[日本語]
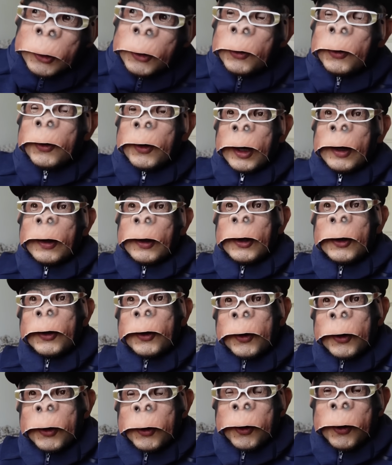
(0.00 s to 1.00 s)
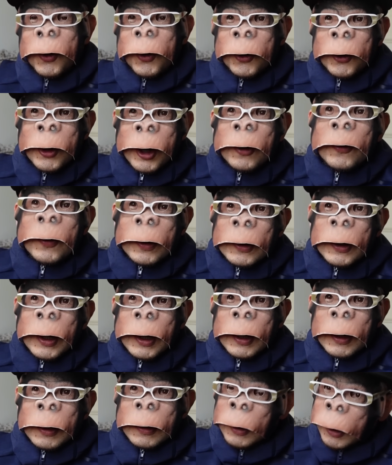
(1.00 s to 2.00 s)
ていうね、非常に朗報であるんです
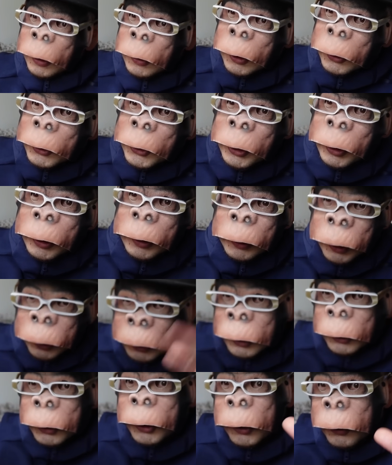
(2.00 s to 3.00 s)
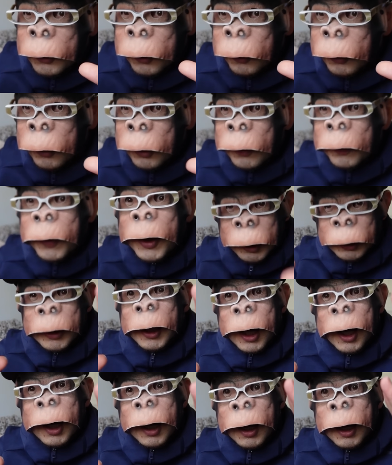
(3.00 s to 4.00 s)
が、ただし、ただしですよ、皆
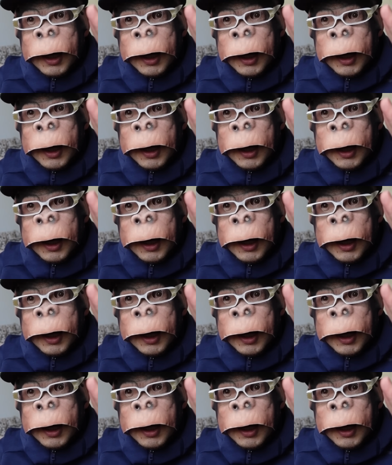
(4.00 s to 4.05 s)
さ